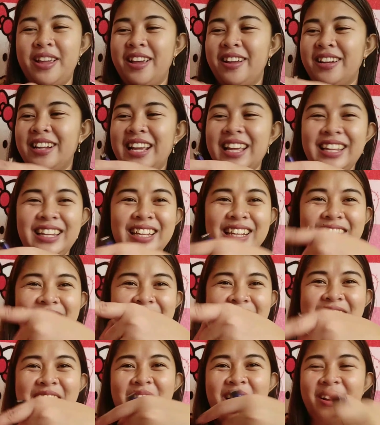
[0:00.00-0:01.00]
Ayan, ganyan
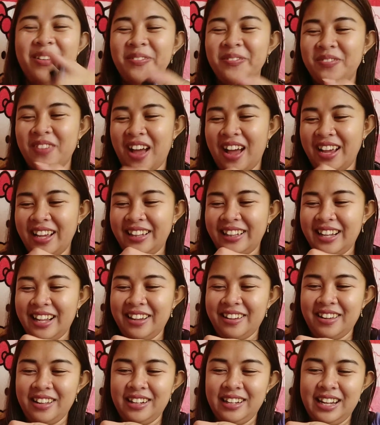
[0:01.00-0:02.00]
na siya. Pangit
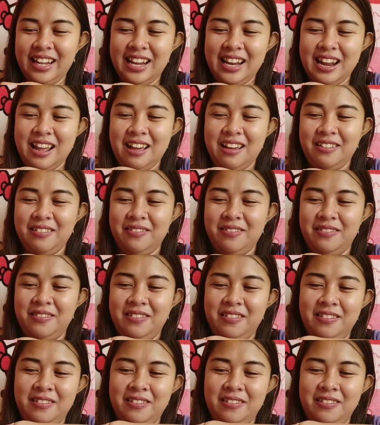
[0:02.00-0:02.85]
na yung kandila ko.